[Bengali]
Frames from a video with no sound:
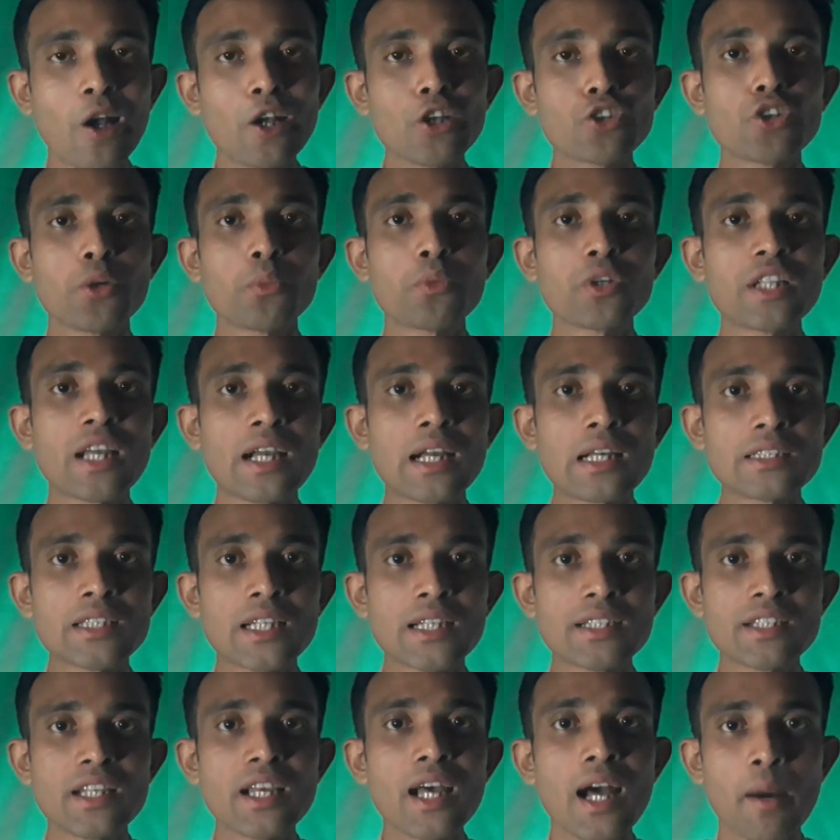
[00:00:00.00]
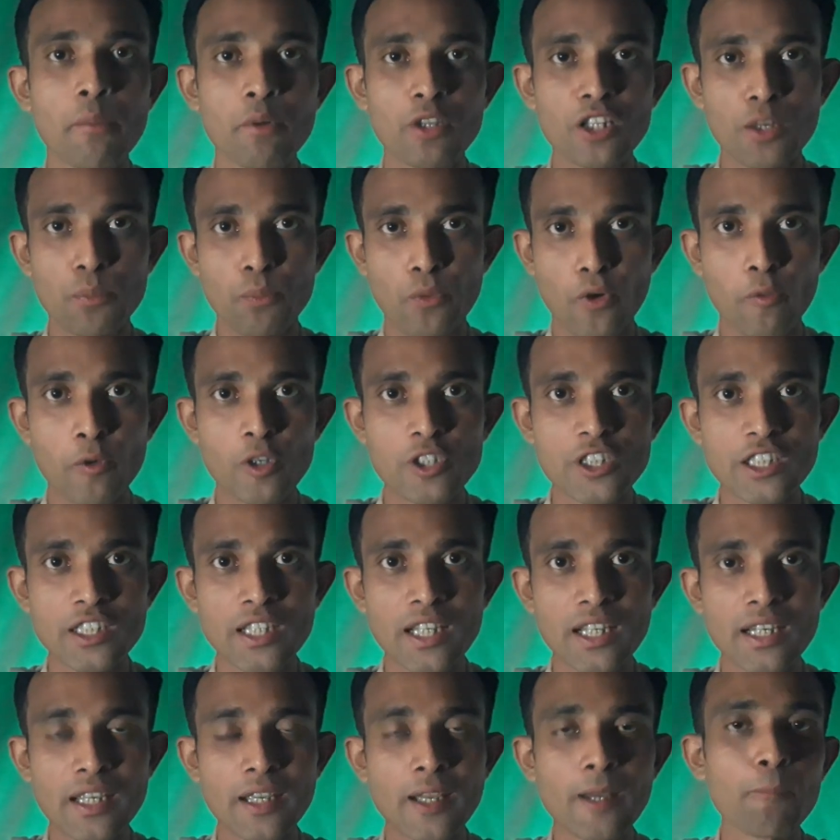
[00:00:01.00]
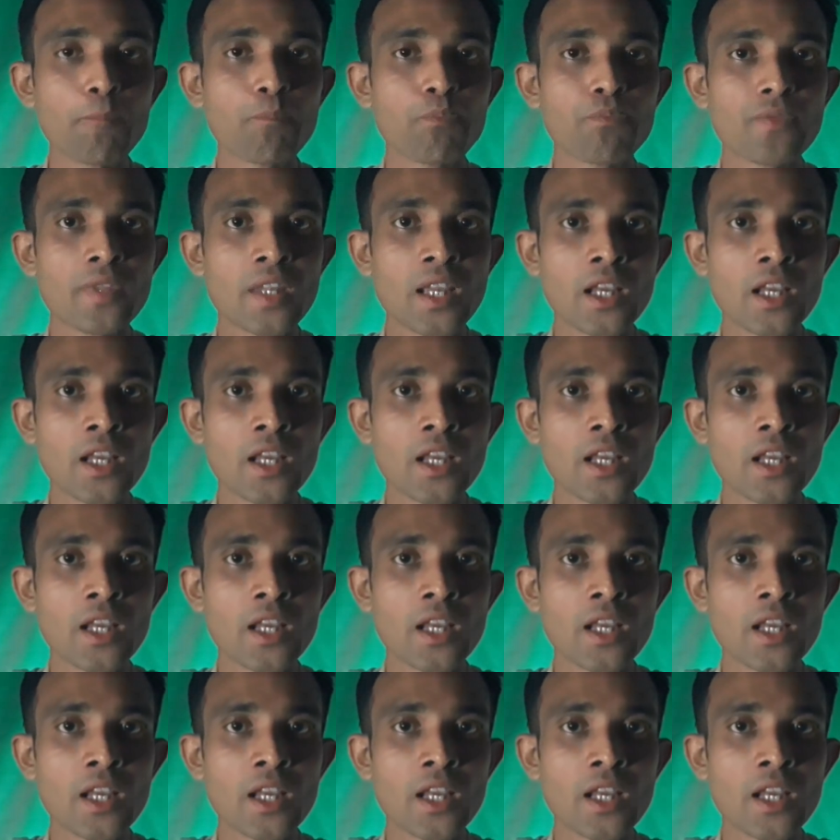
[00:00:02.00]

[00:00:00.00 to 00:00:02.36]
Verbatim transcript: অনেক সময় দেখা যায় যে আমাদের প্রবাসীদেরকে